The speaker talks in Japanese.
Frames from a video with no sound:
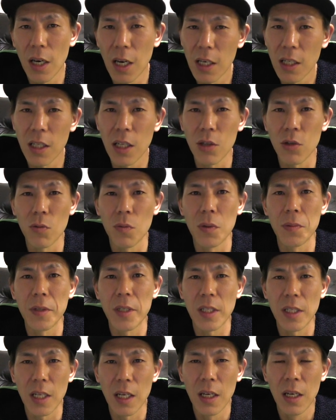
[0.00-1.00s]
ありだと思いま
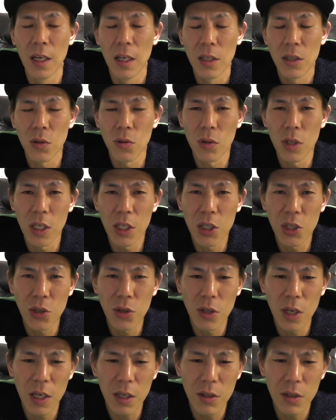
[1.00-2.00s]
すねその代わり
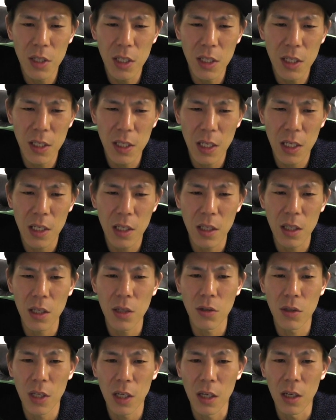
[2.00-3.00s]
宿泊実績って
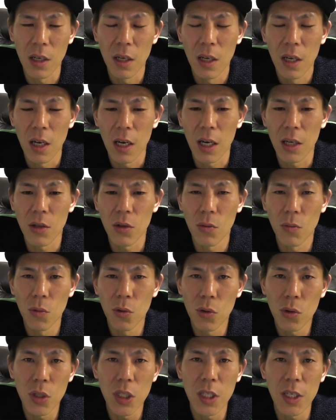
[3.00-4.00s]
いうねあの
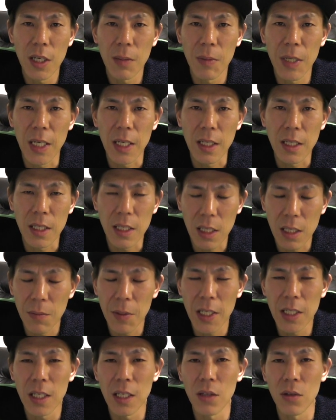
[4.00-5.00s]
ものにはまあつき
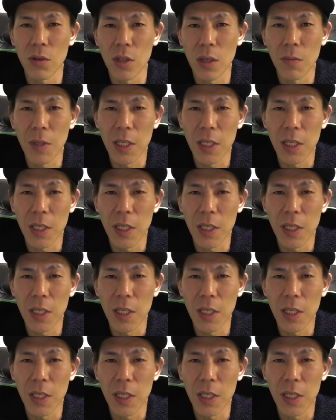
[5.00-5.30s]
ませんので、